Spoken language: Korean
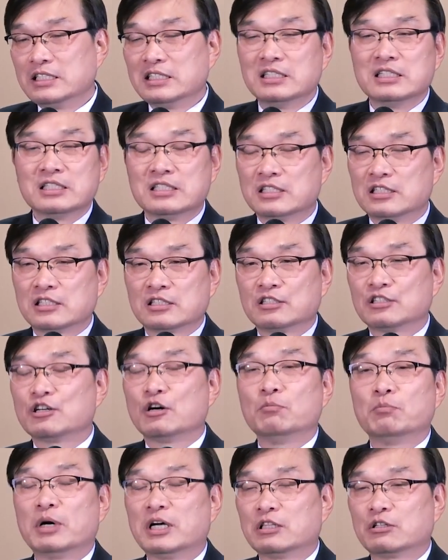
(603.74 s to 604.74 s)
일들
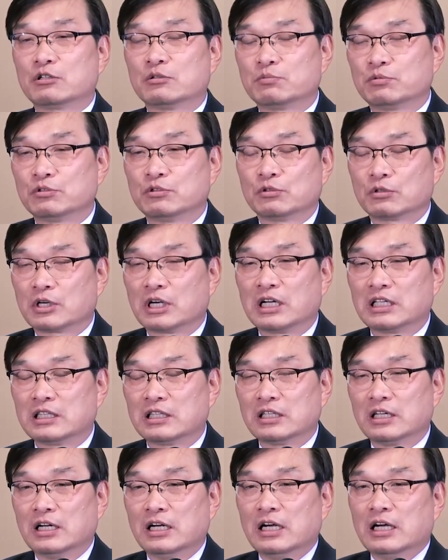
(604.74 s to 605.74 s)
그것만으로 부족한